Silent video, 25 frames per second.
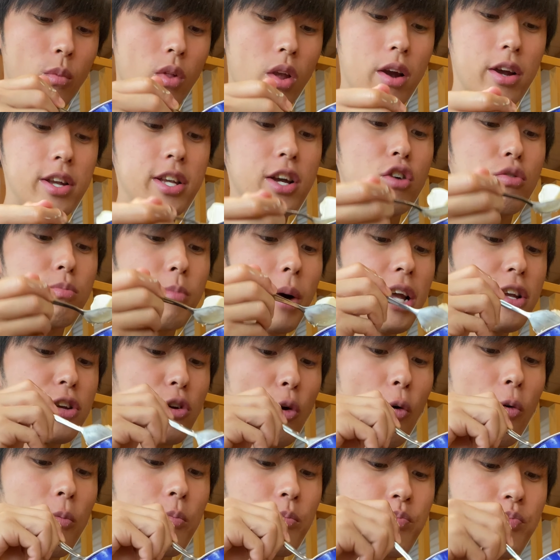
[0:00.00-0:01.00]
いやうまいよ
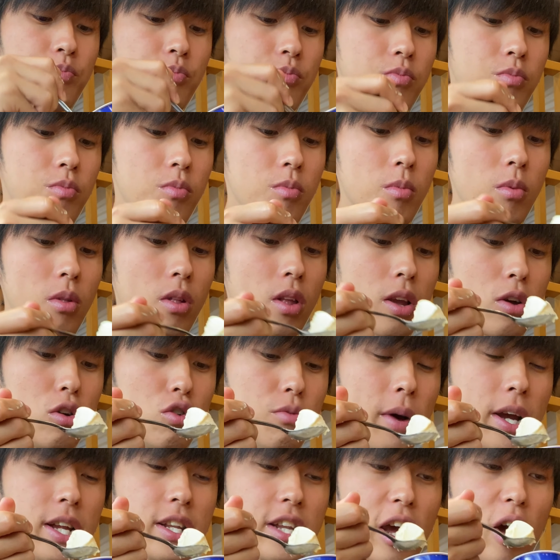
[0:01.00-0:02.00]
う
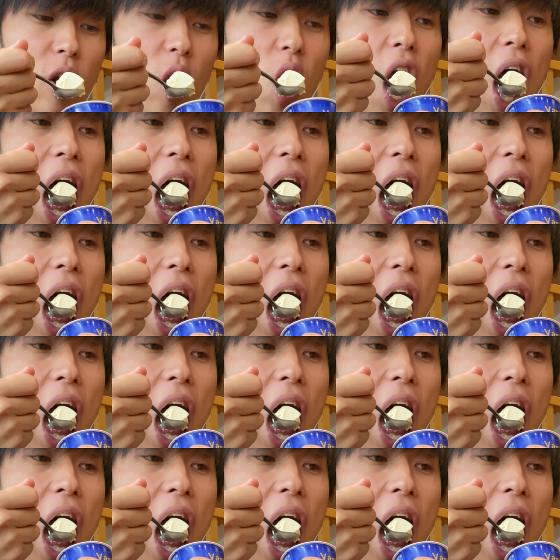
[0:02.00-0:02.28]
まいんだよ